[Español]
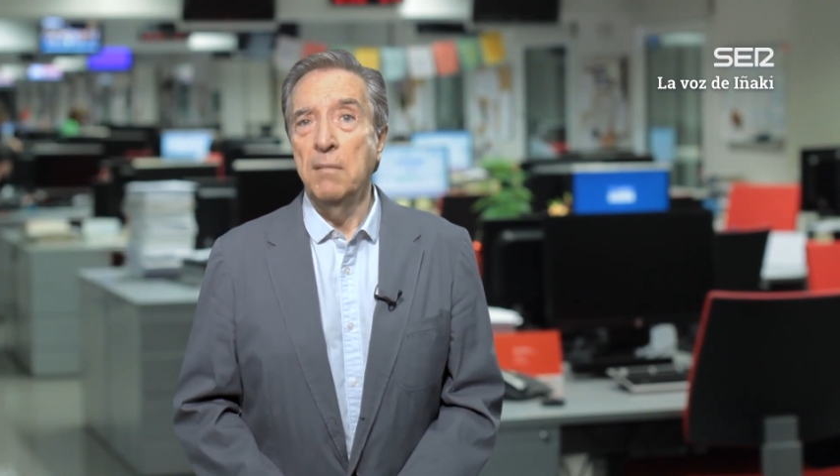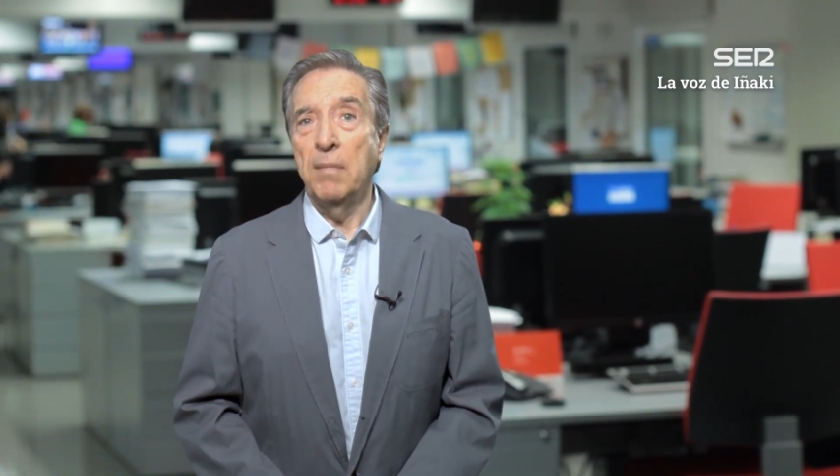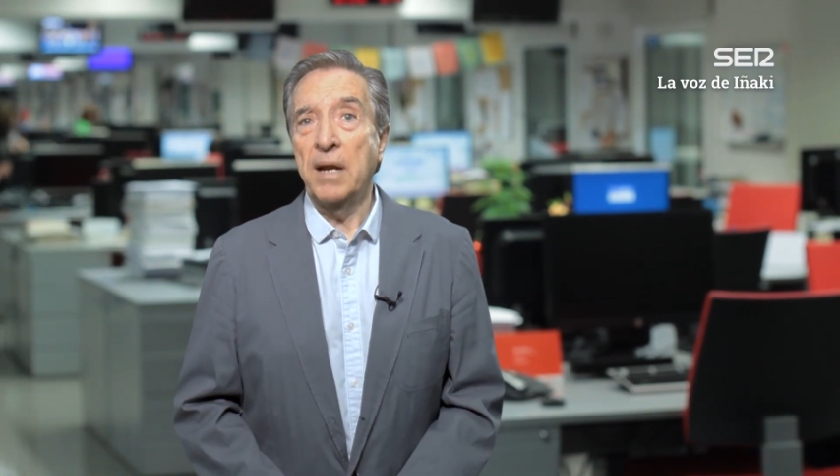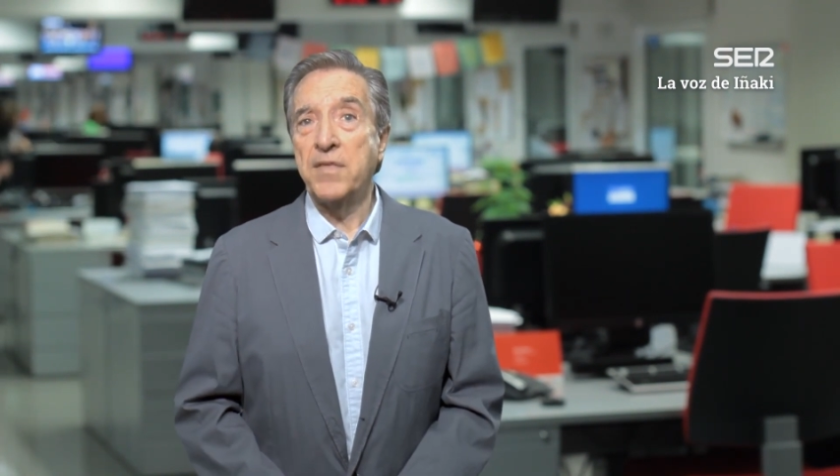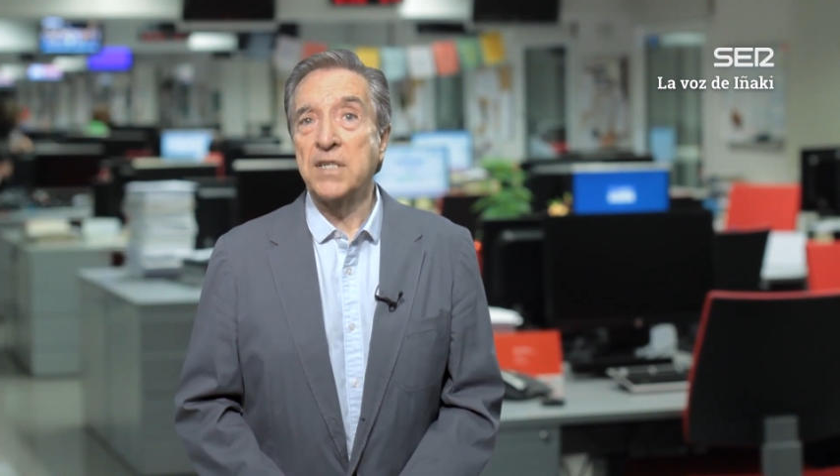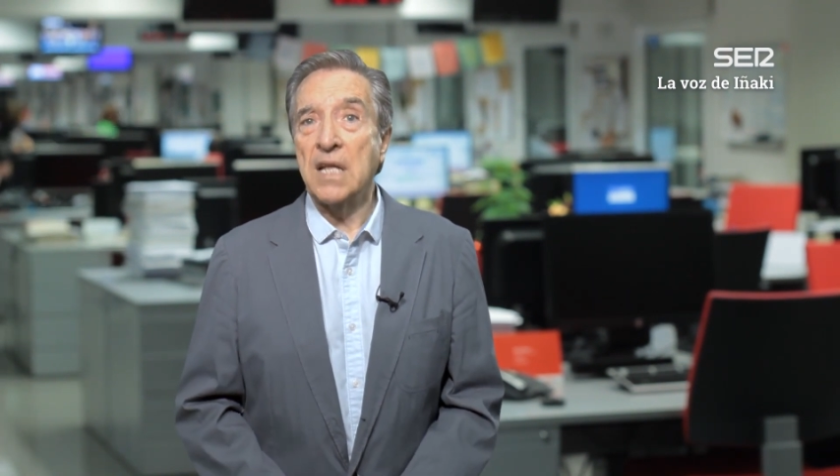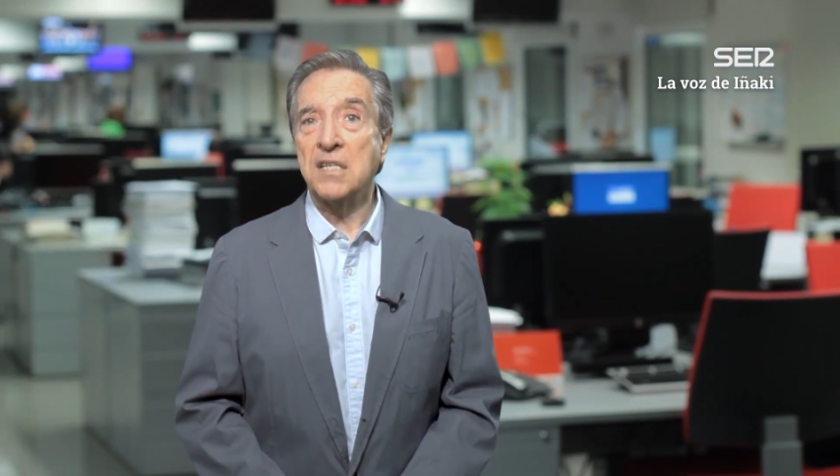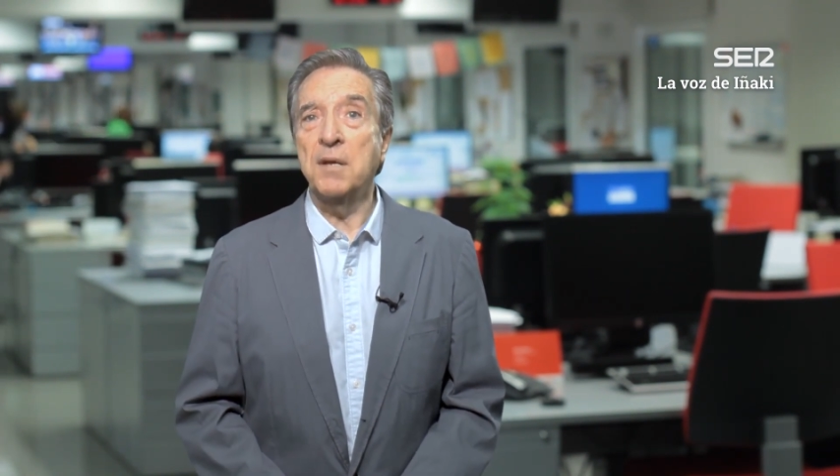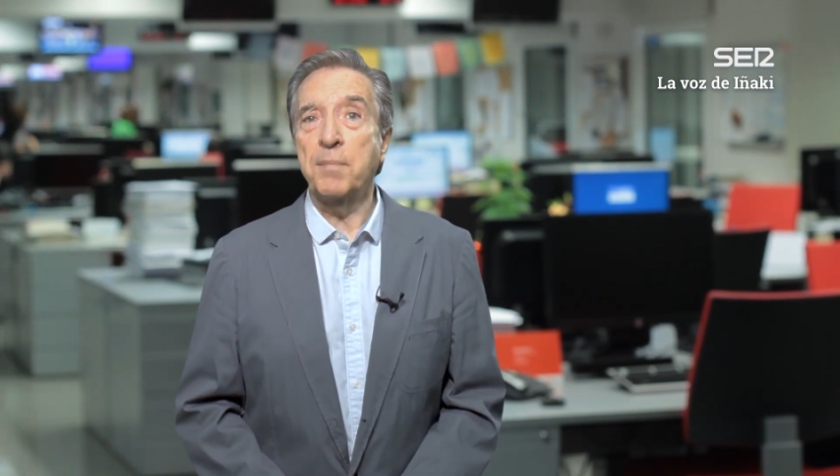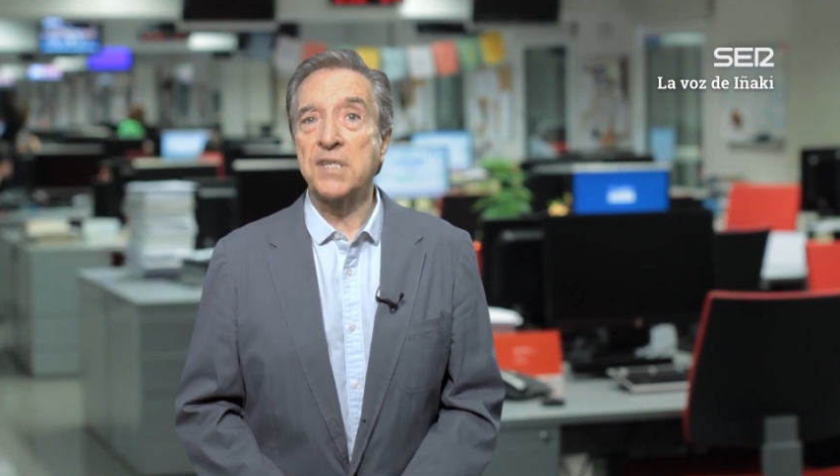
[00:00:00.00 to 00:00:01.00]
va a necesitar
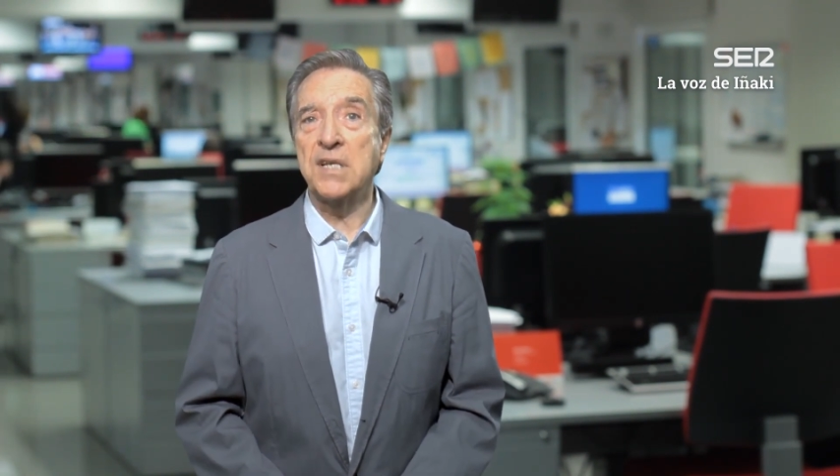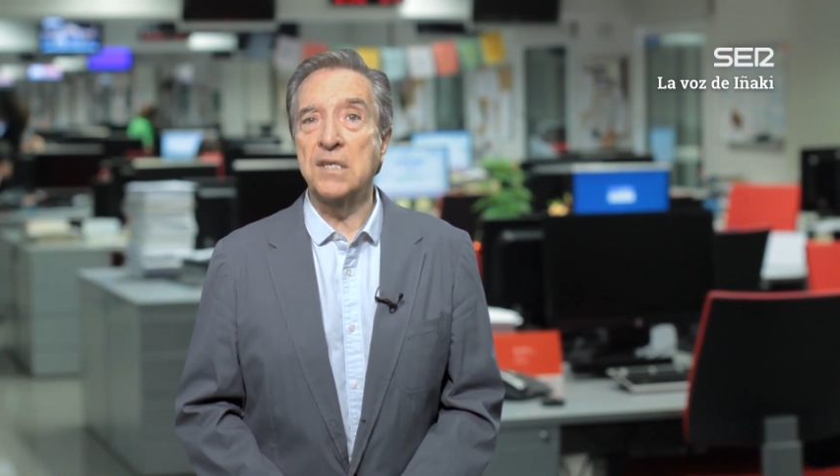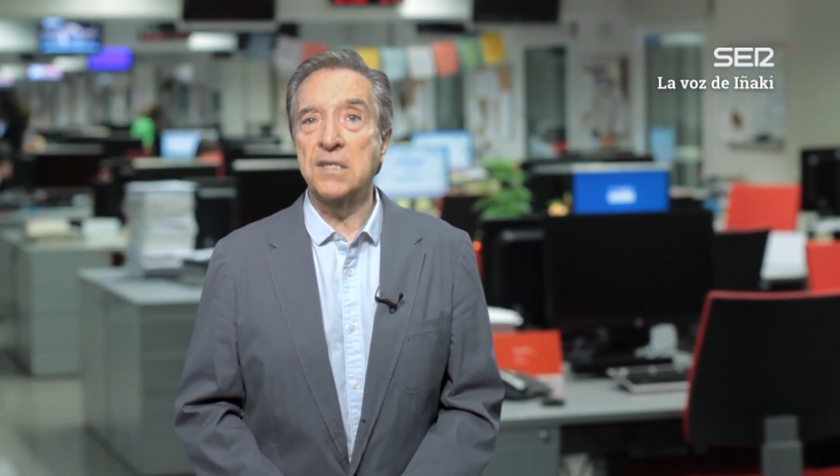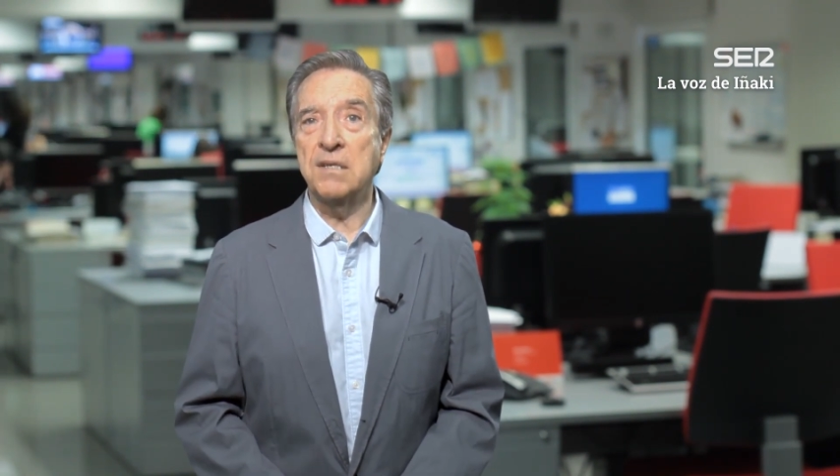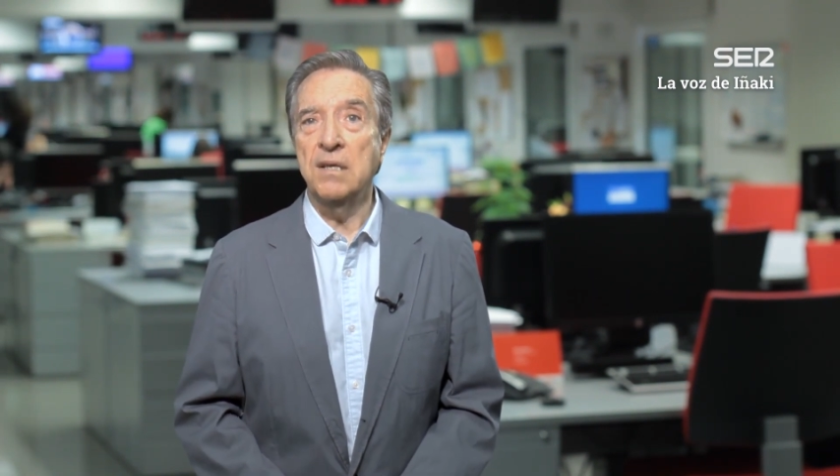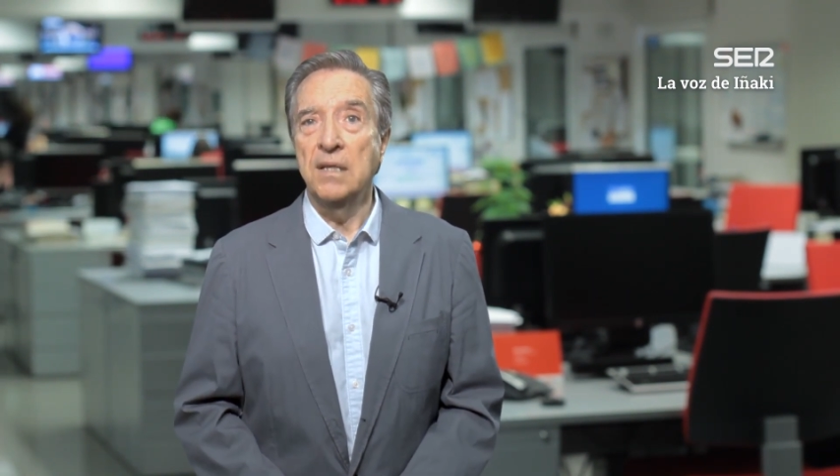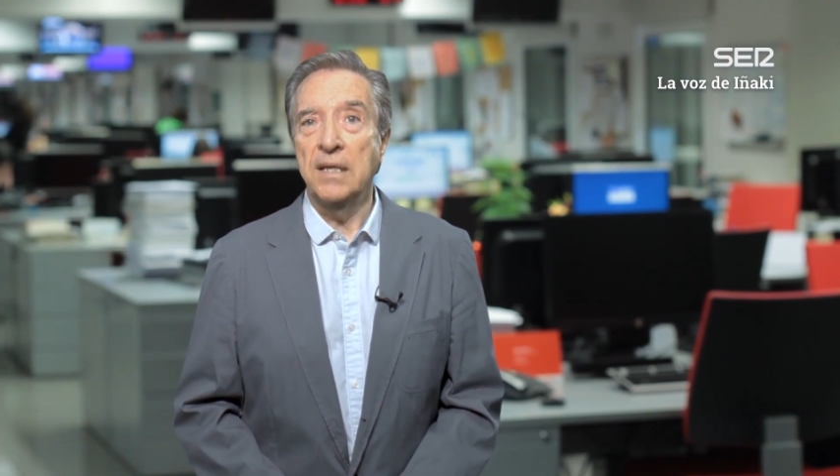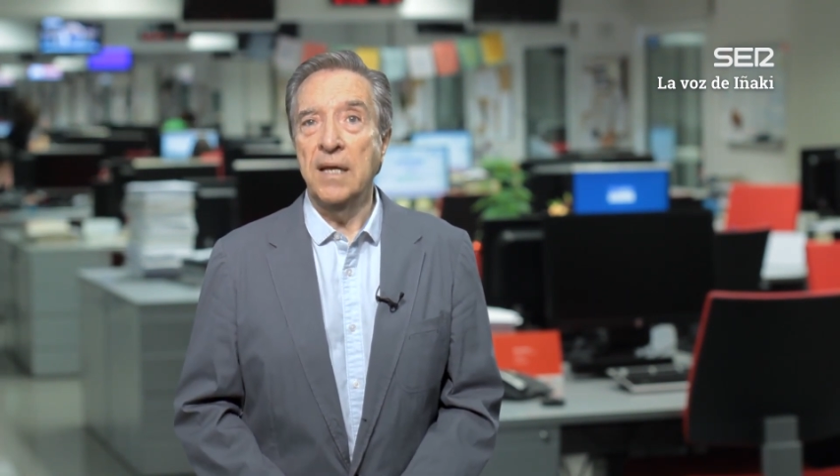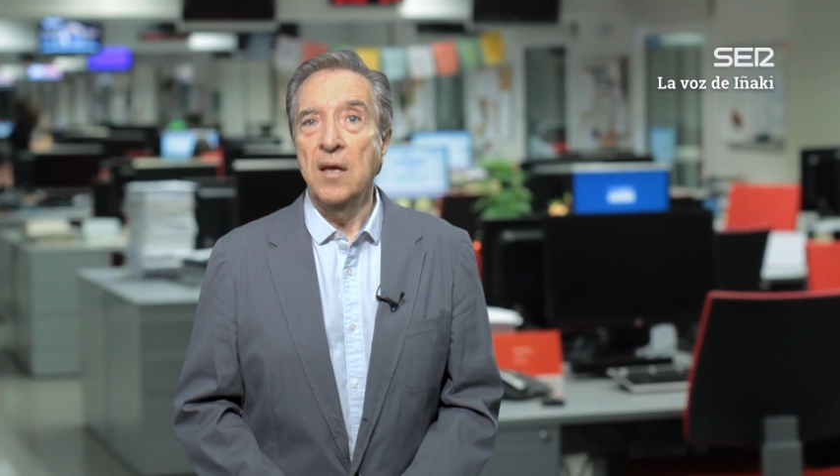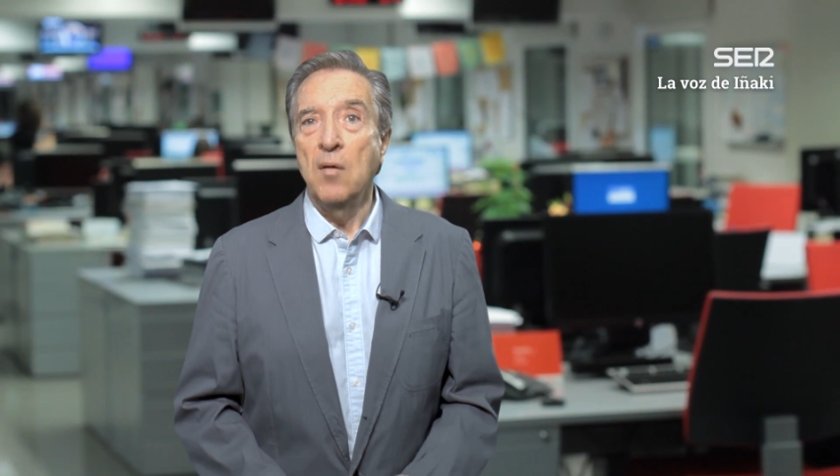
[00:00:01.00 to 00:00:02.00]
siempre Sánchez
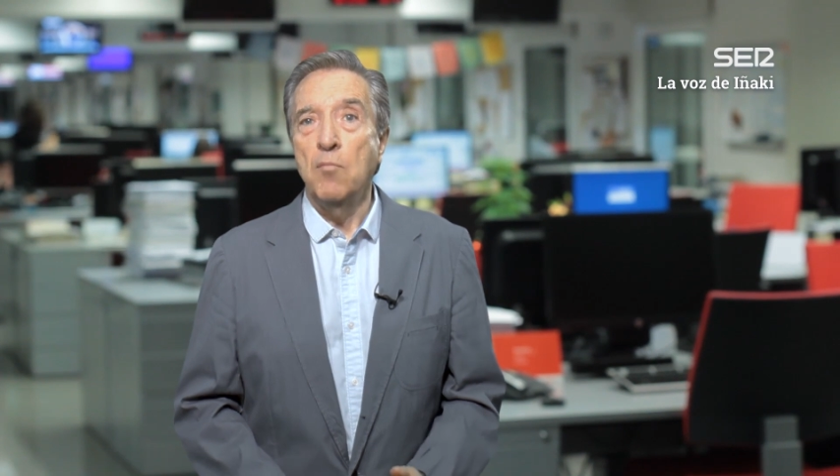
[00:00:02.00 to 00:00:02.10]
de